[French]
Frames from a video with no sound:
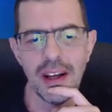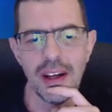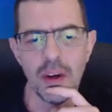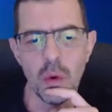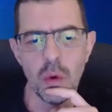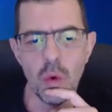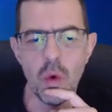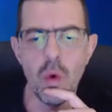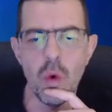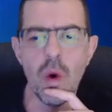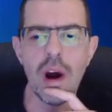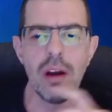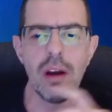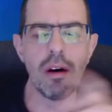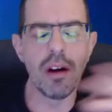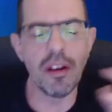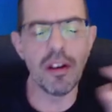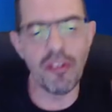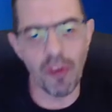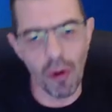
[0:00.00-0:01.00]
Ou
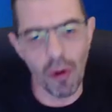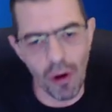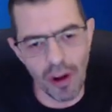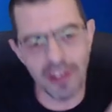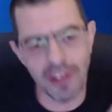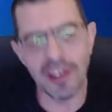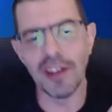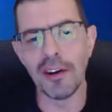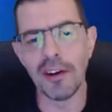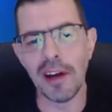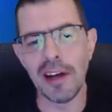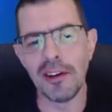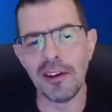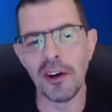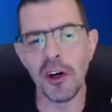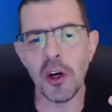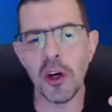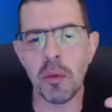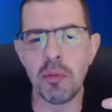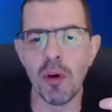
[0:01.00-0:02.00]
alors il faut rentrer dans la
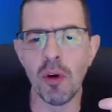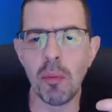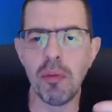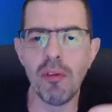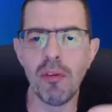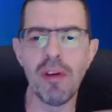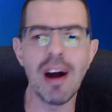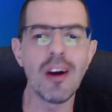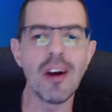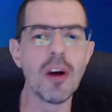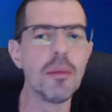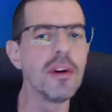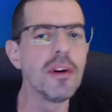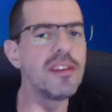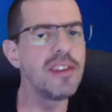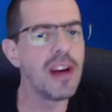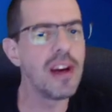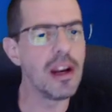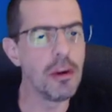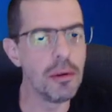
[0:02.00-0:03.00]
doc pour pouvoir
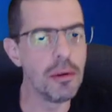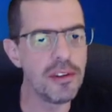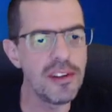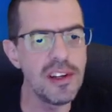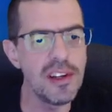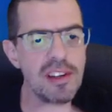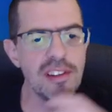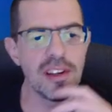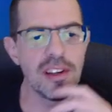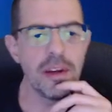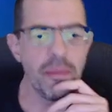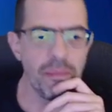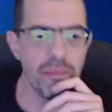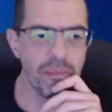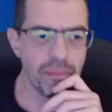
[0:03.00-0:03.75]
commencer à l'utiliser.